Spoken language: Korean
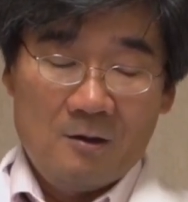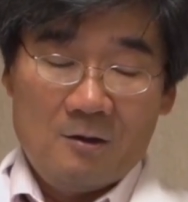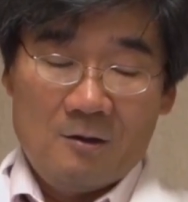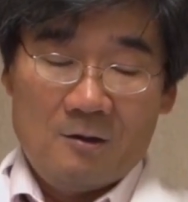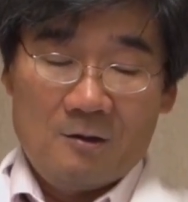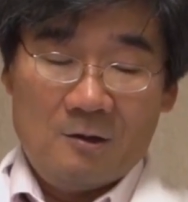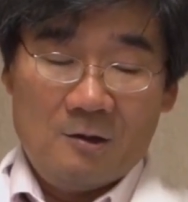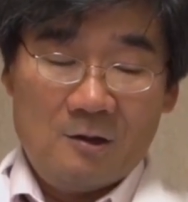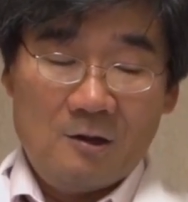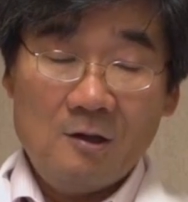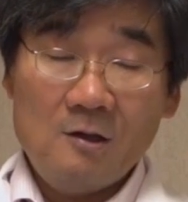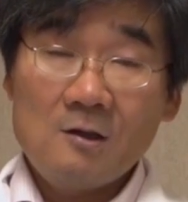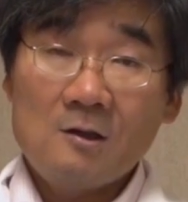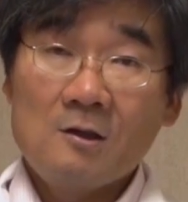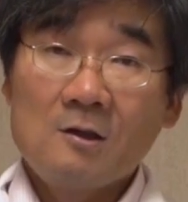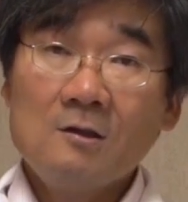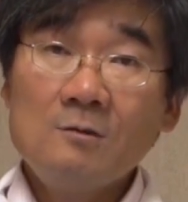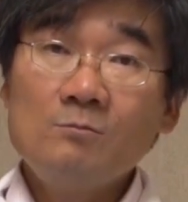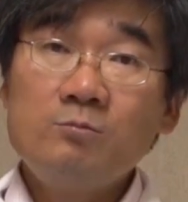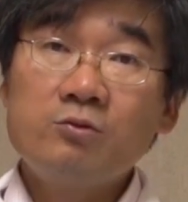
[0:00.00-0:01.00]
어, 특히
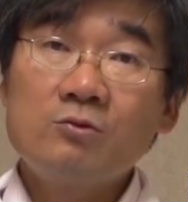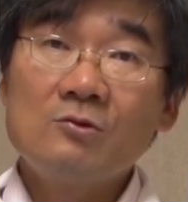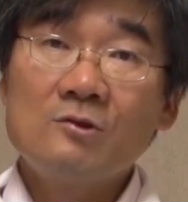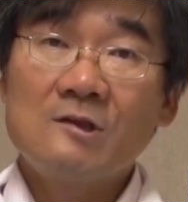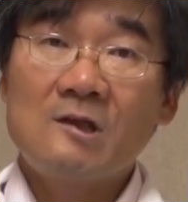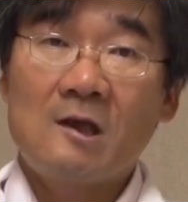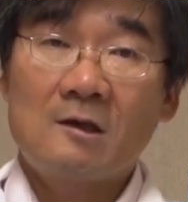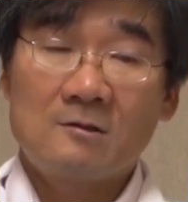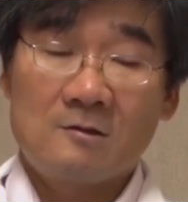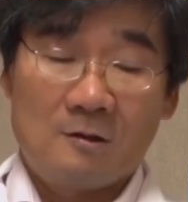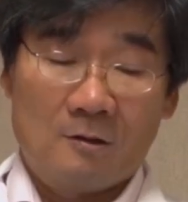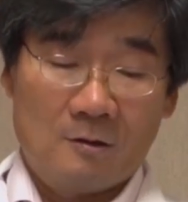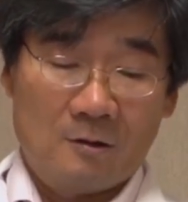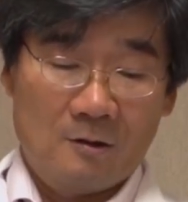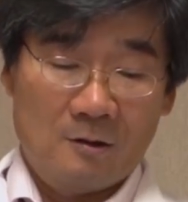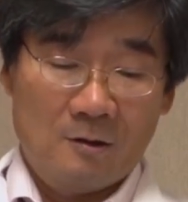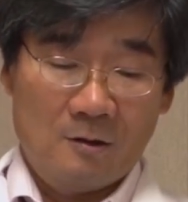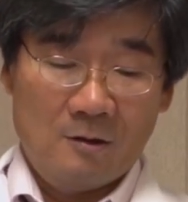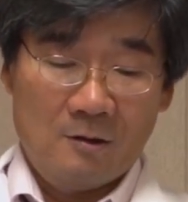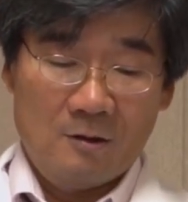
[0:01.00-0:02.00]
등푸른 생선,
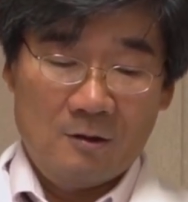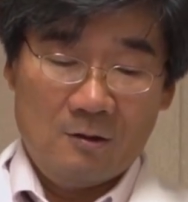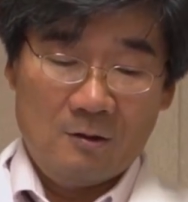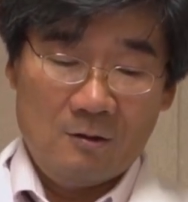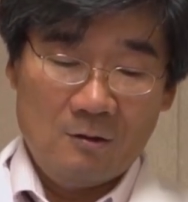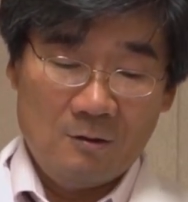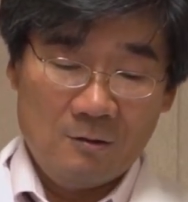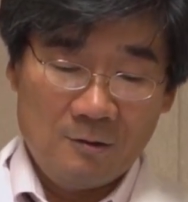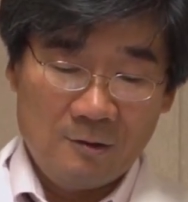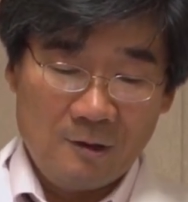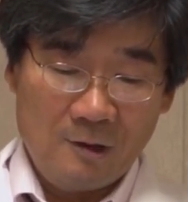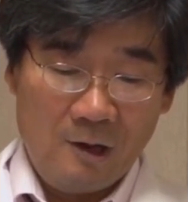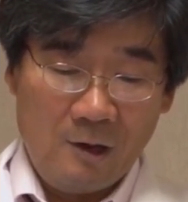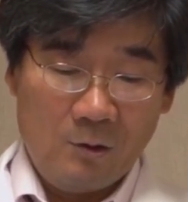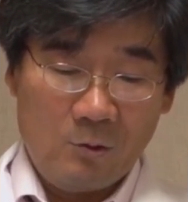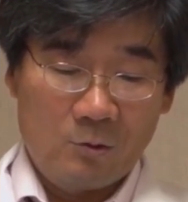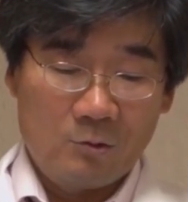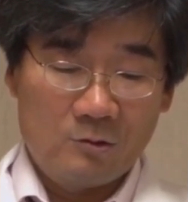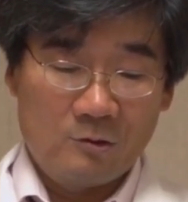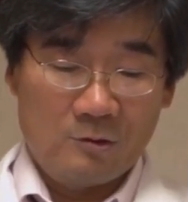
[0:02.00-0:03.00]

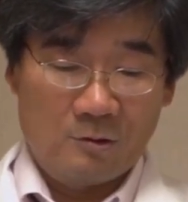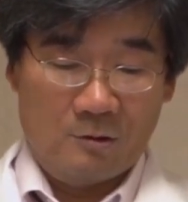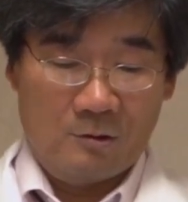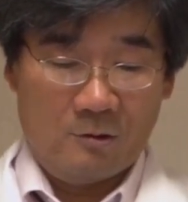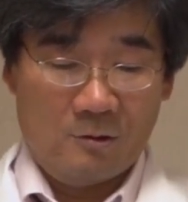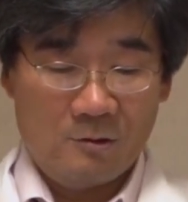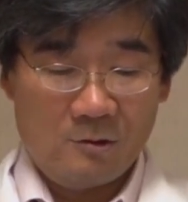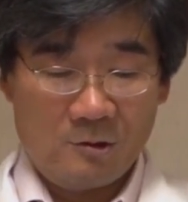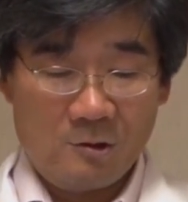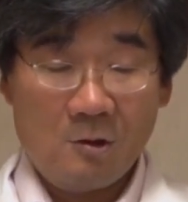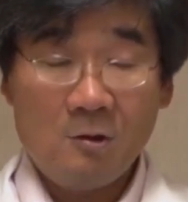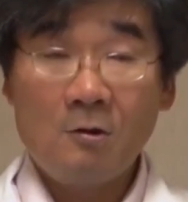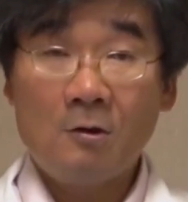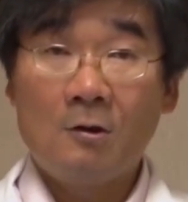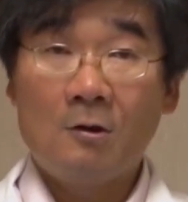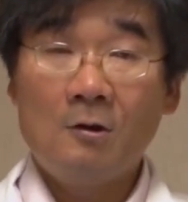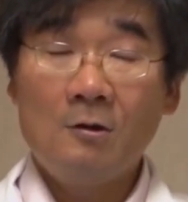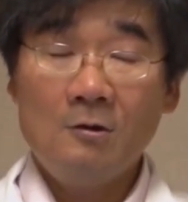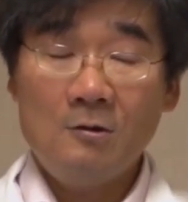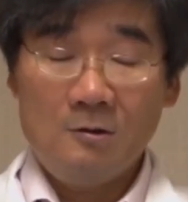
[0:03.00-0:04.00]
연어나 고등어,
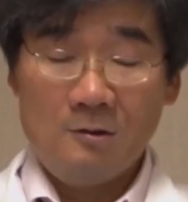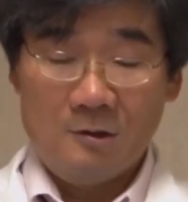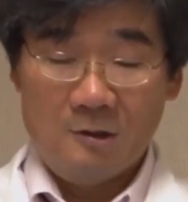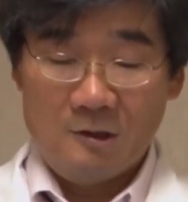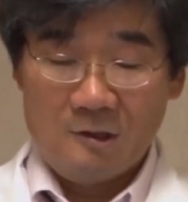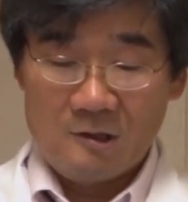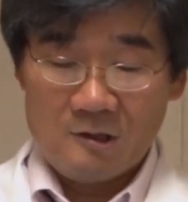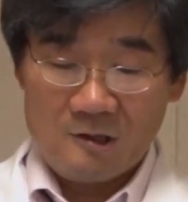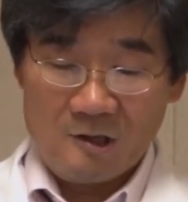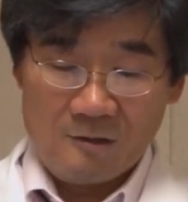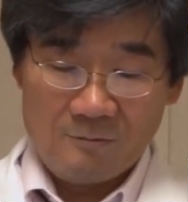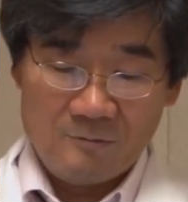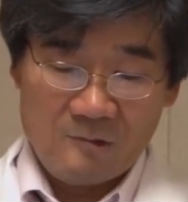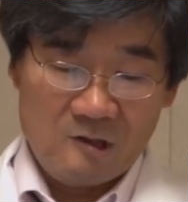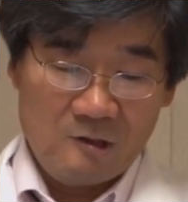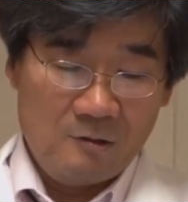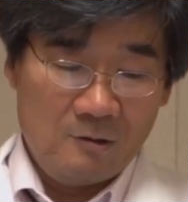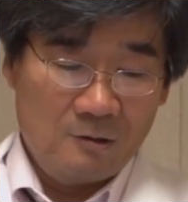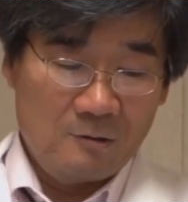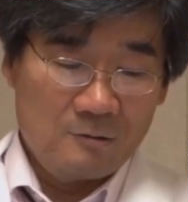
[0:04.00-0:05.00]
청어,
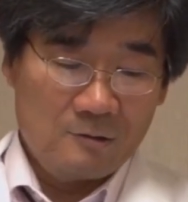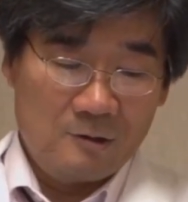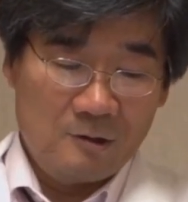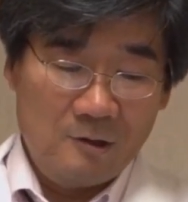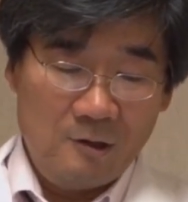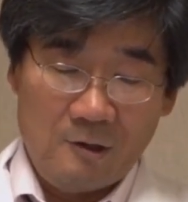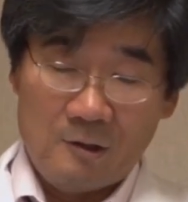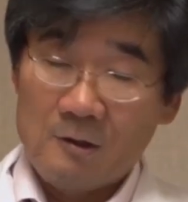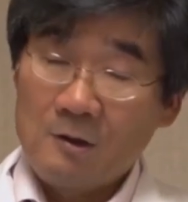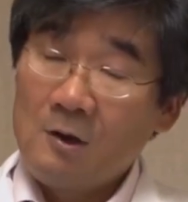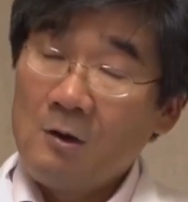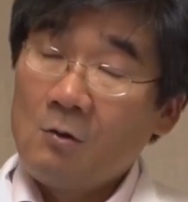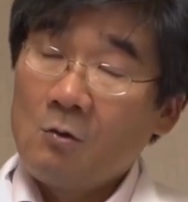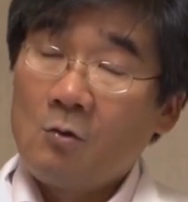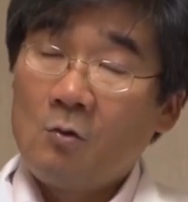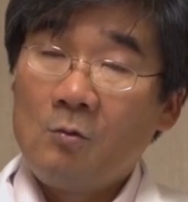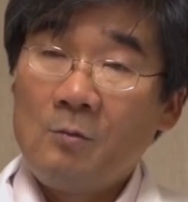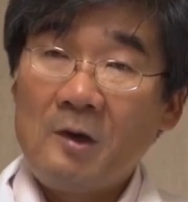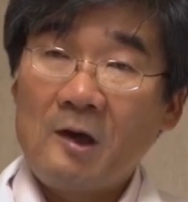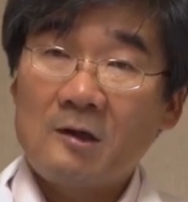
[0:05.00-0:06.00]
참치 이런 것들이
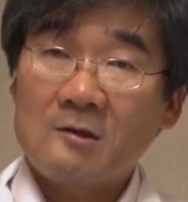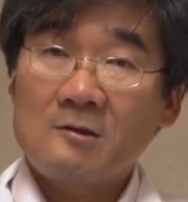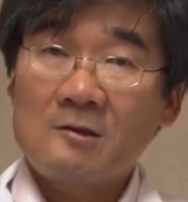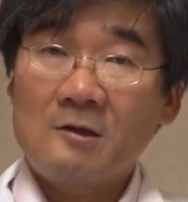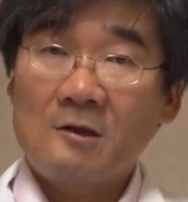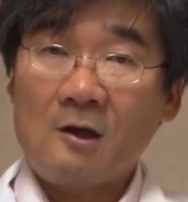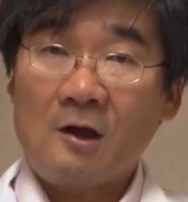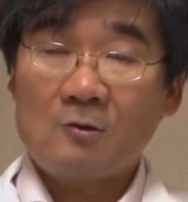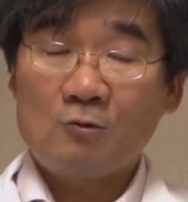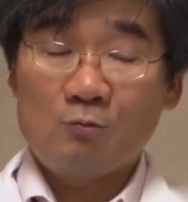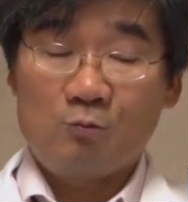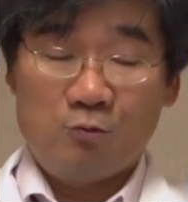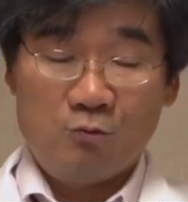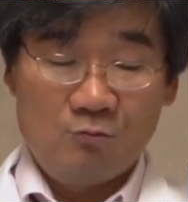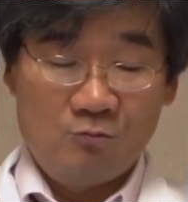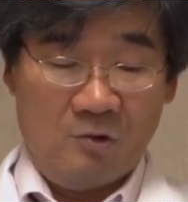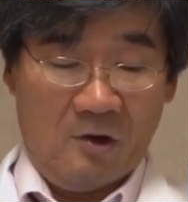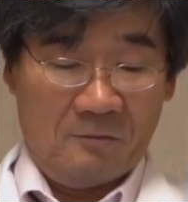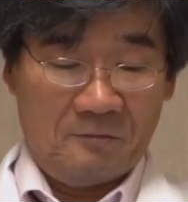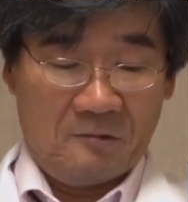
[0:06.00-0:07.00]
오메가3가 아주
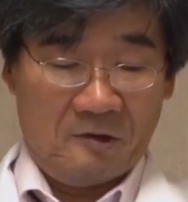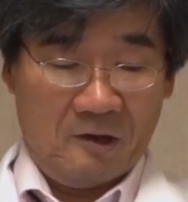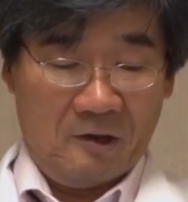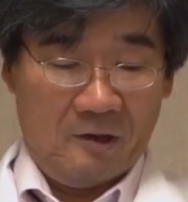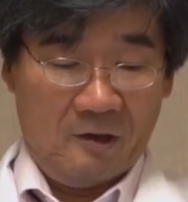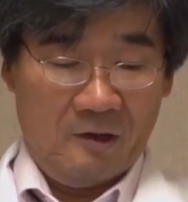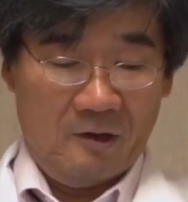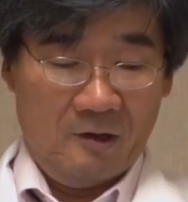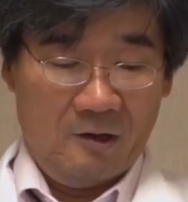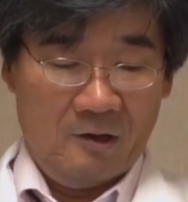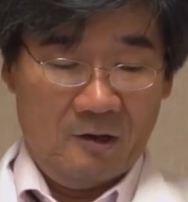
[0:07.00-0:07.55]
풍부합니다.